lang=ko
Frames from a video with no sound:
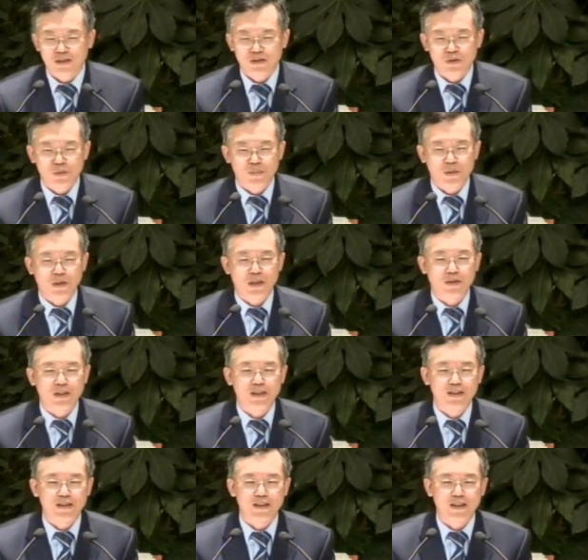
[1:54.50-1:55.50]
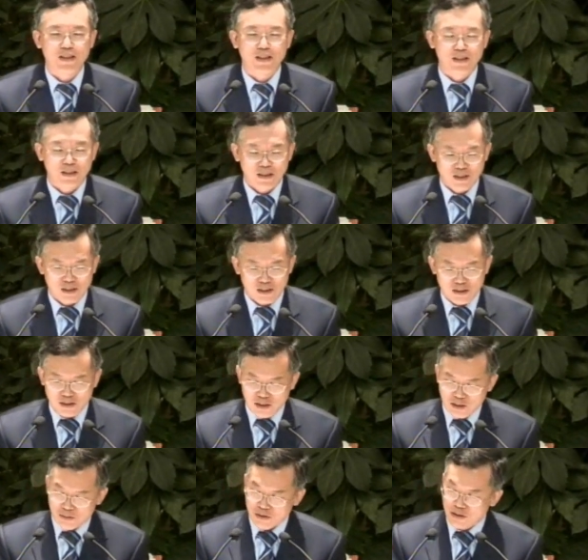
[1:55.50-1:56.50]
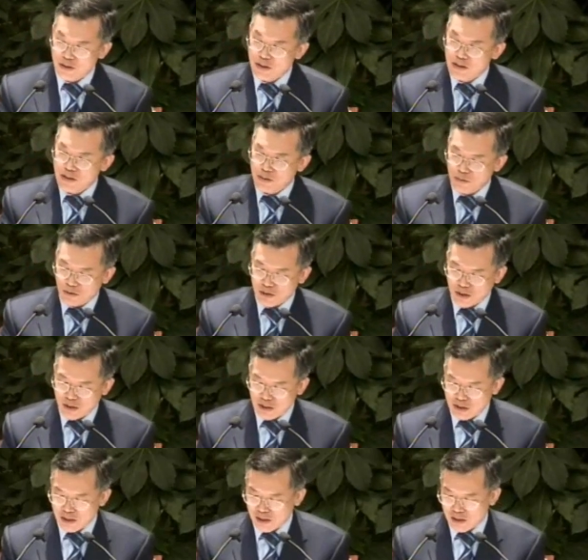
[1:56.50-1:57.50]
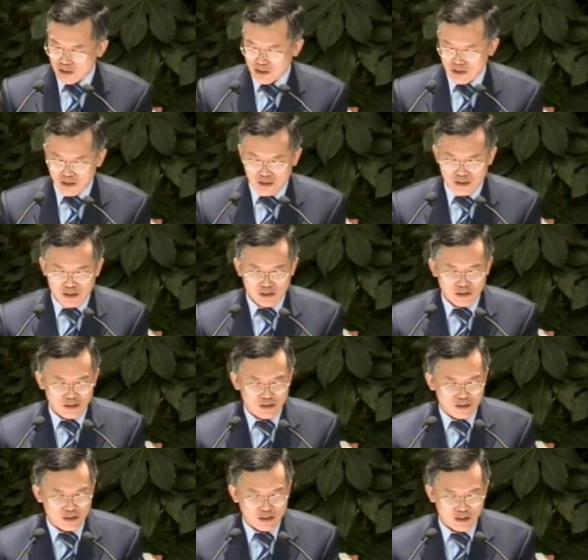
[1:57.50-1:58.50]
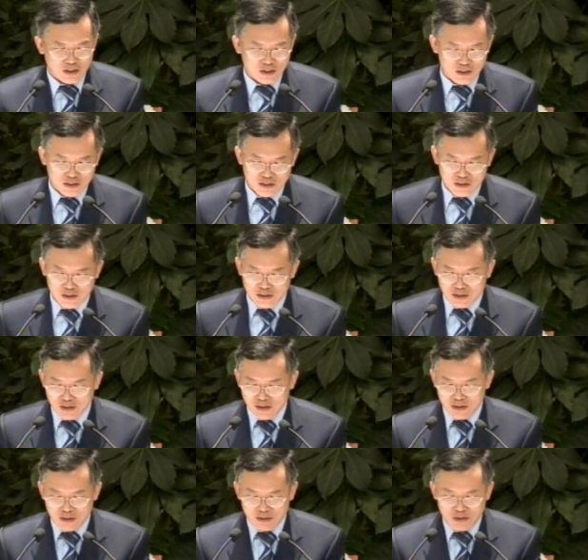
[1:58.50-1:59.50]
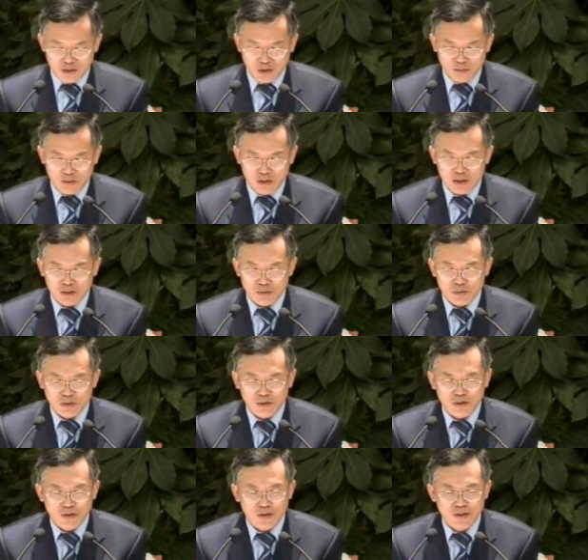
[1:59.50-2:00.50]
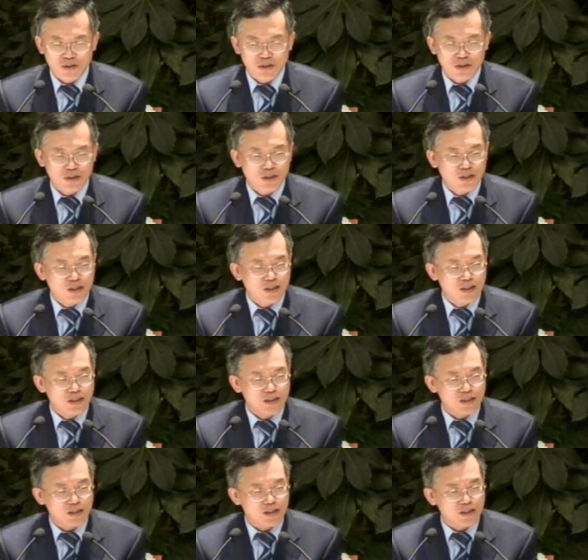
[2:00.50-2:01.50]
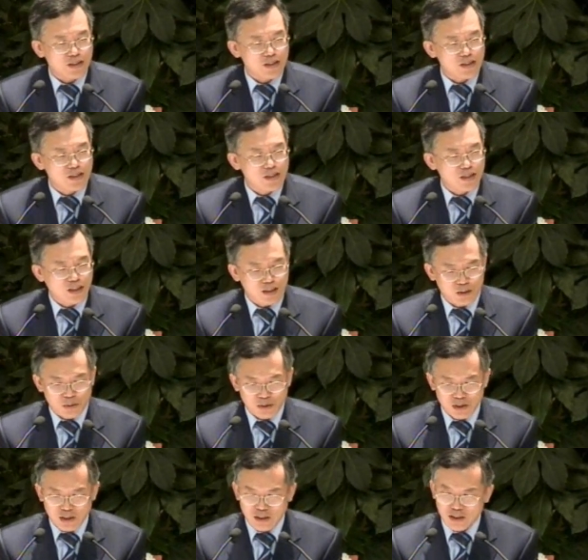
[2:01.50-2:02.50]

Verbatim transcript: 수표가 왔는데 이 사람이 그걸 읽지 못하니까 이걸 이렇게 접어가지고 예, 쓰레기통에다